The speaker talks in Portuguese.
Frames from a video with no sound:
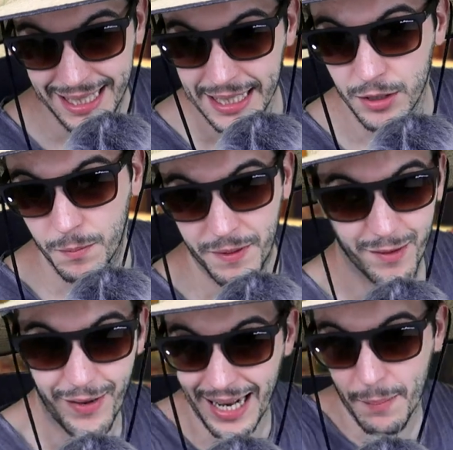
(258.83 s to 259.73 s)
cano que
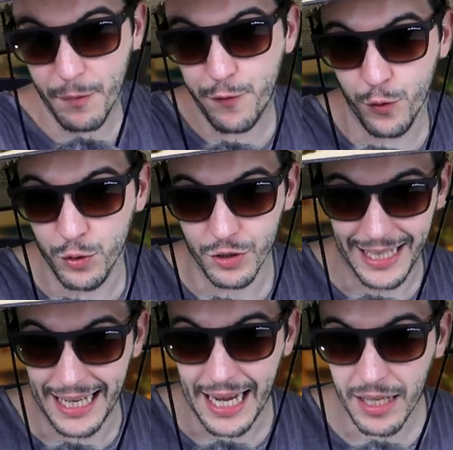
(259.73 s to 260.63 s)
vai lá pro fundo, tá
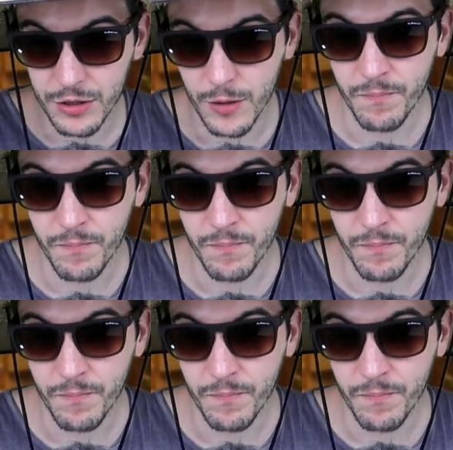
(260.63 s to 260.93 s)
ligado?